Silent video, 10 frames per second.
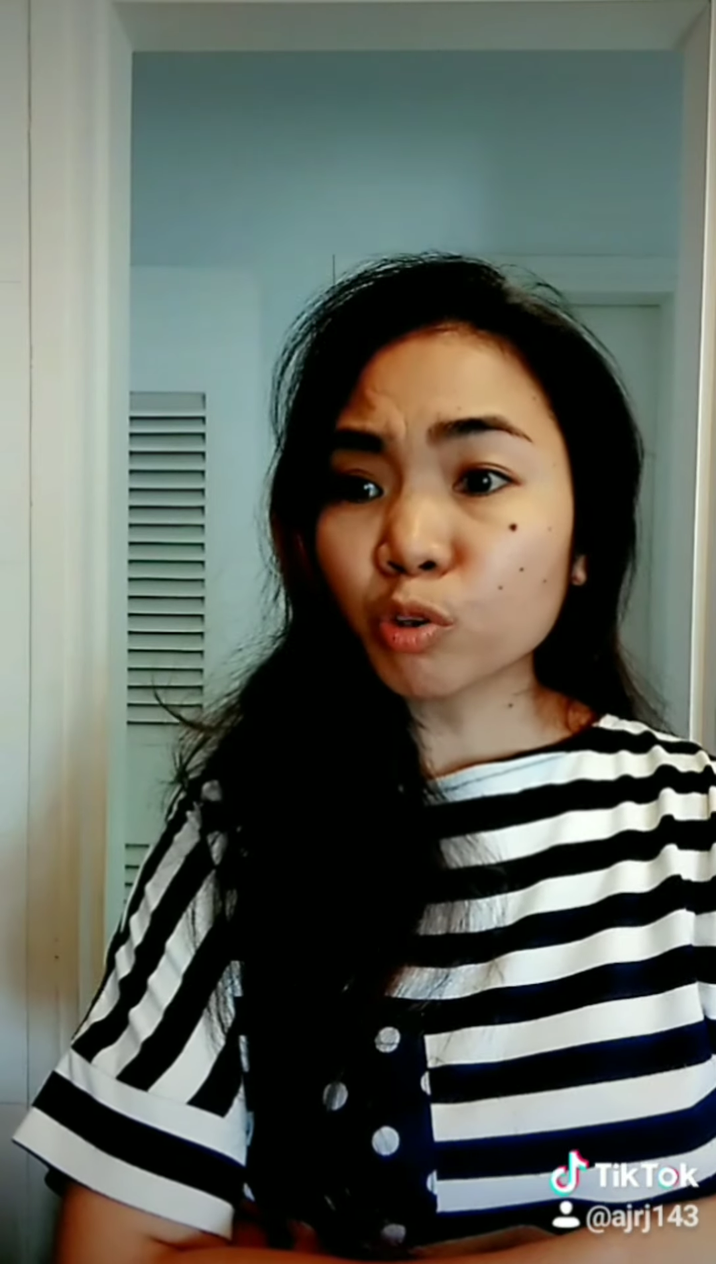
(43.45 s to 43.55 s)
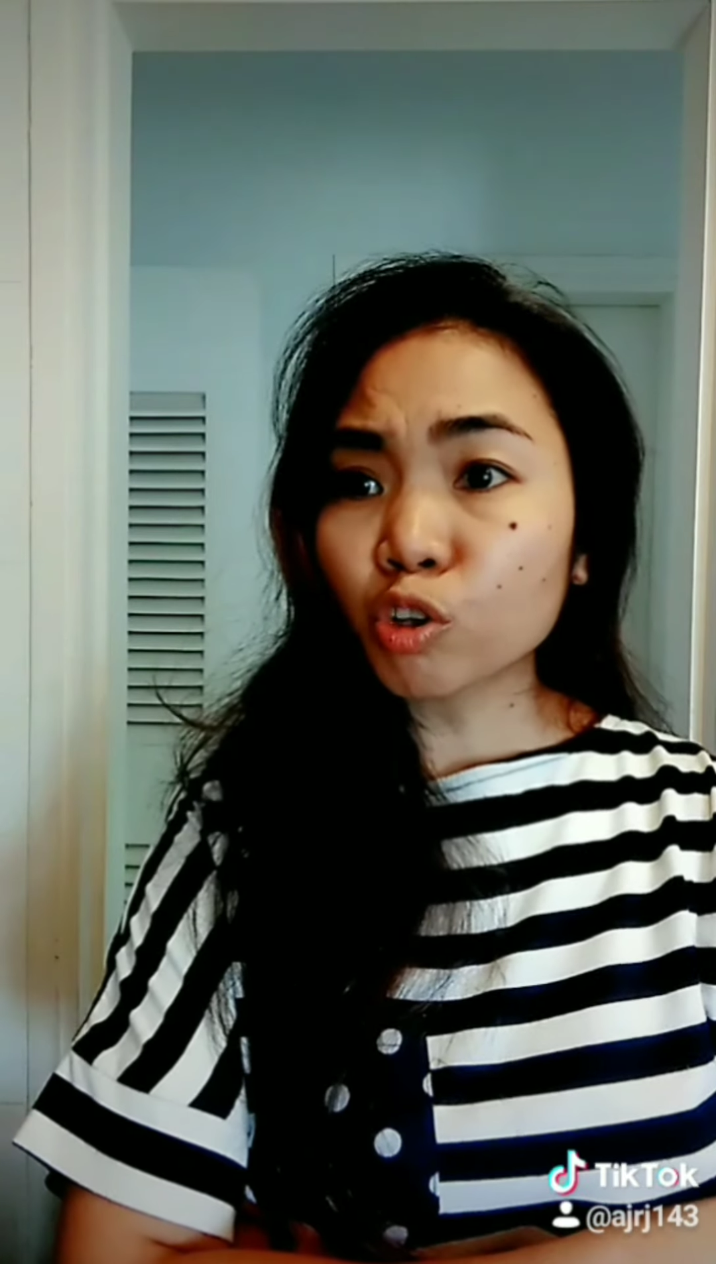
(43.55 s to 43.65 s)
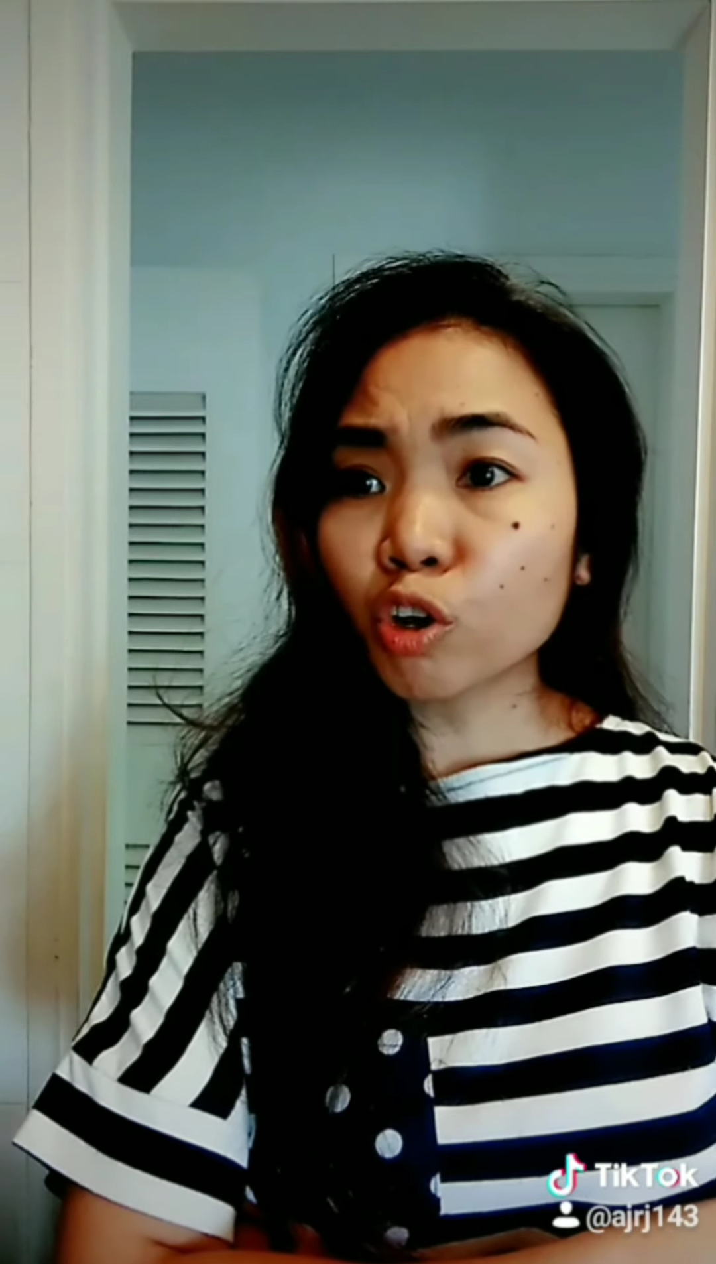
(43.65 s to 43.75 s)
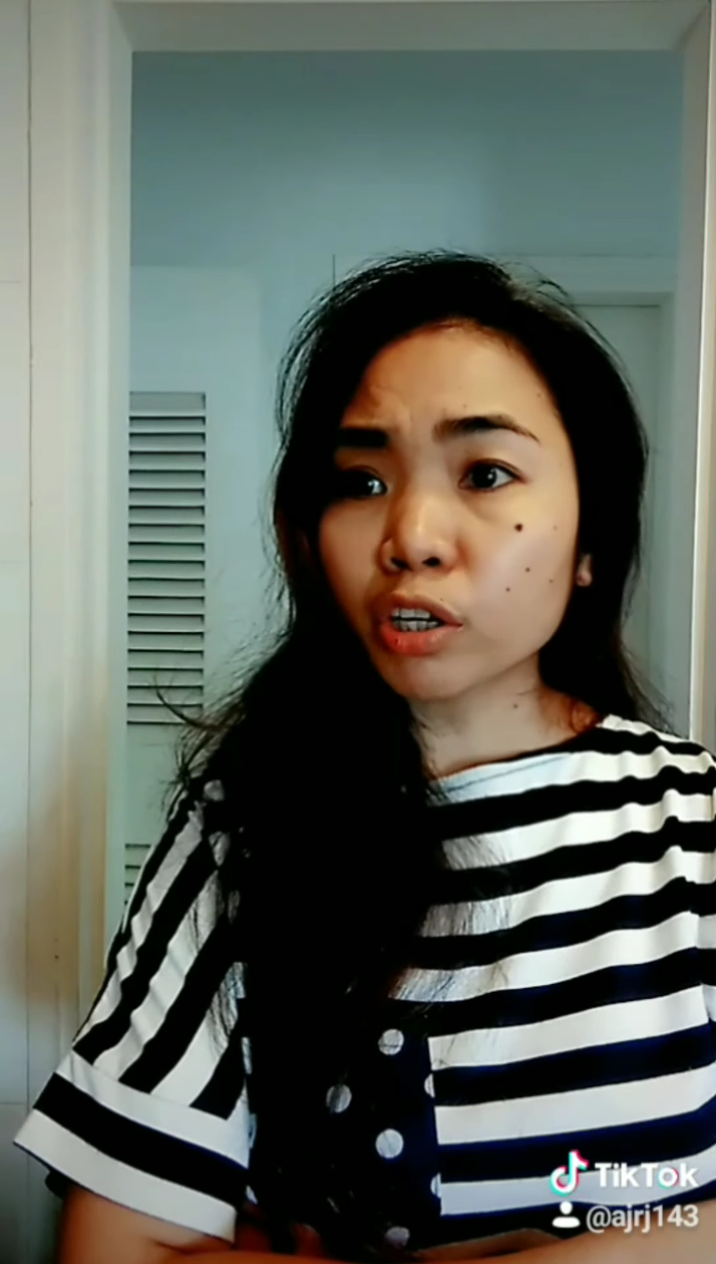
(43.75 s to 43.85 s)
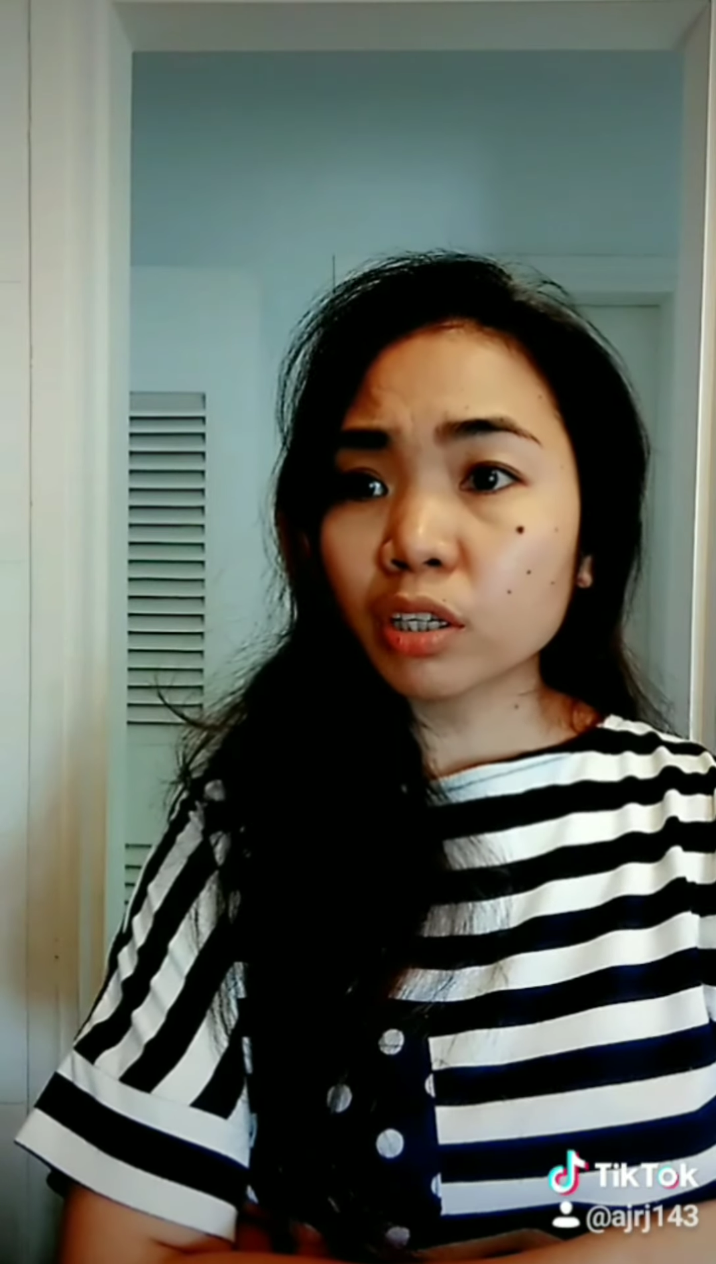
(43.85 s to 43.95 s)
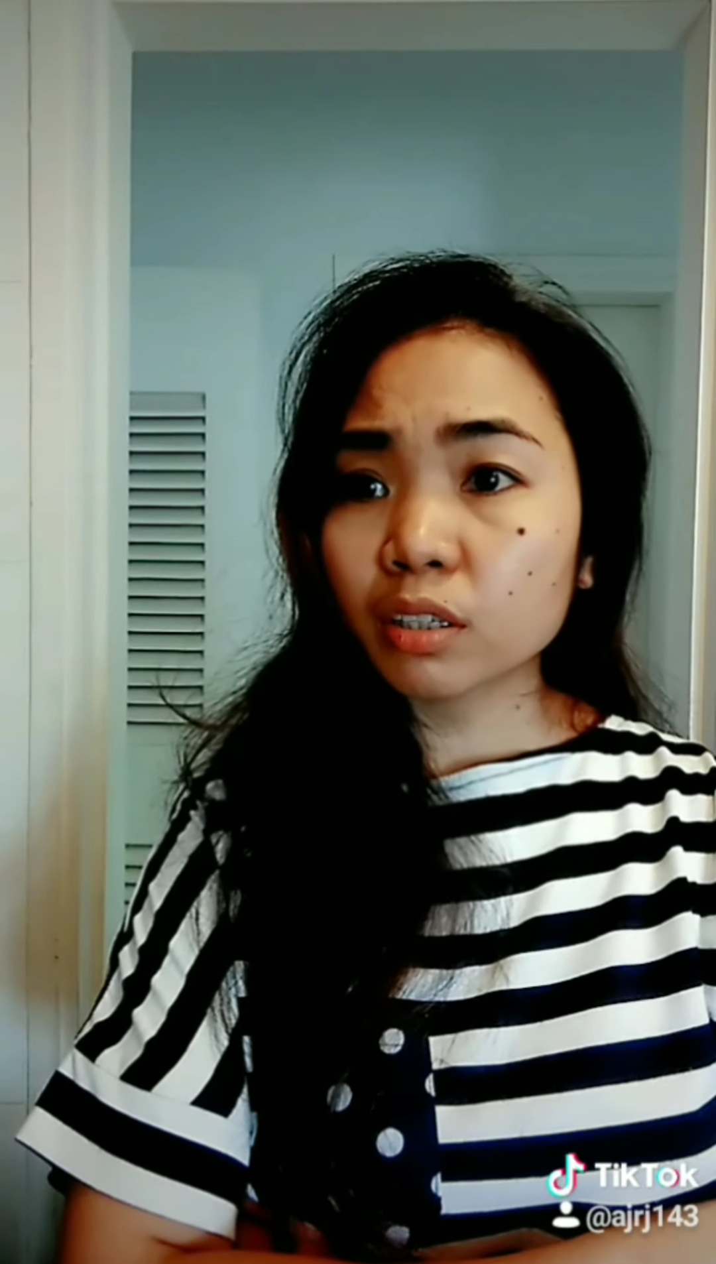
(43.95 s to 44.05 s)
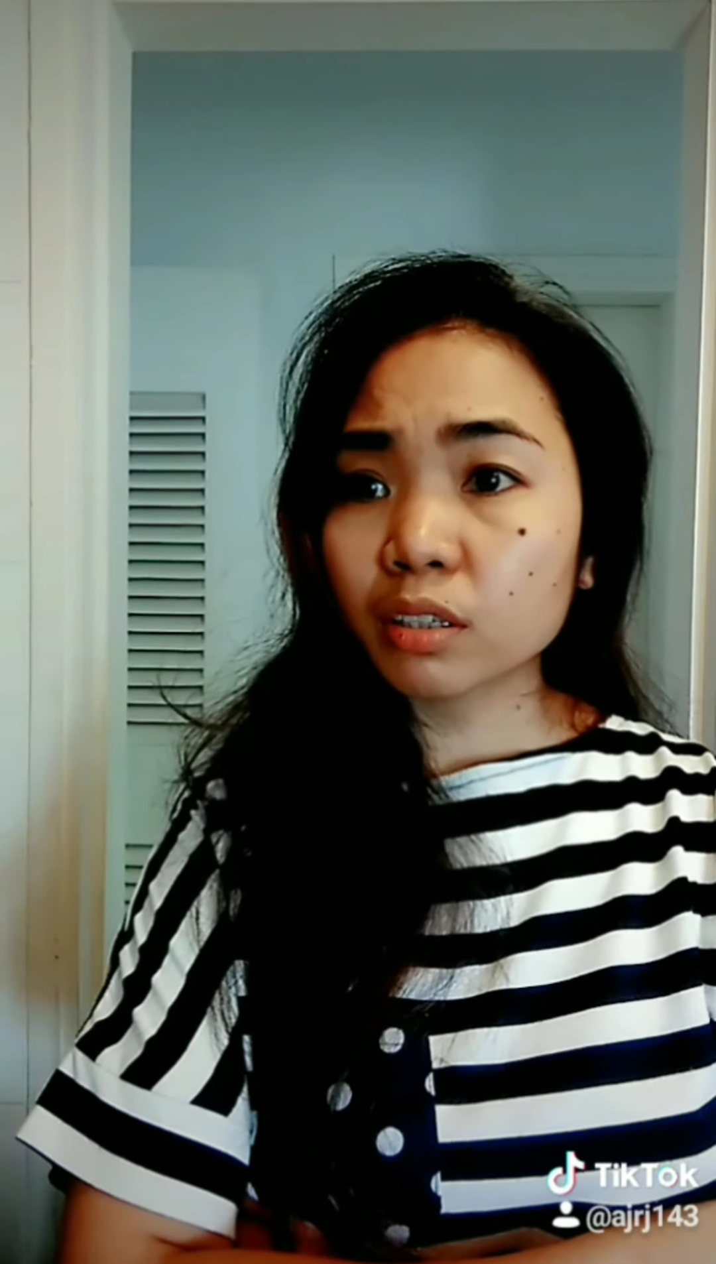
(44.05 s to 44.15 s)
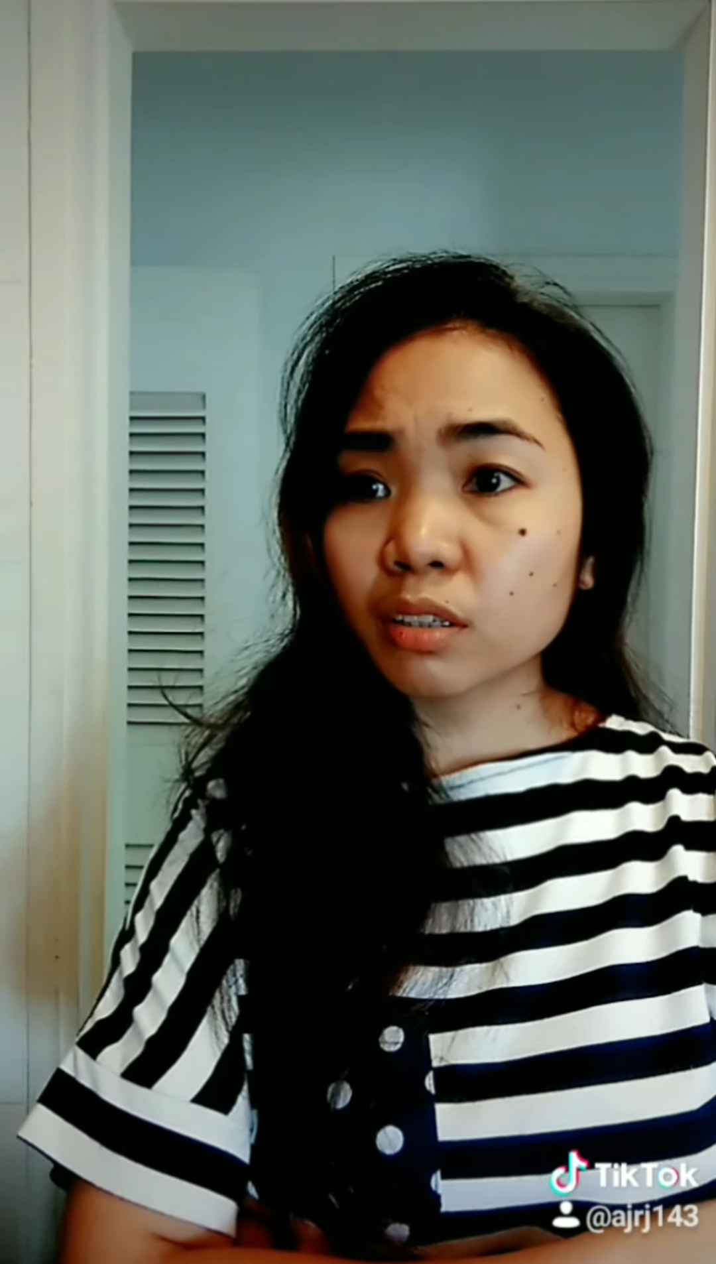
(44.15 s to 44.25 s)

tuloy?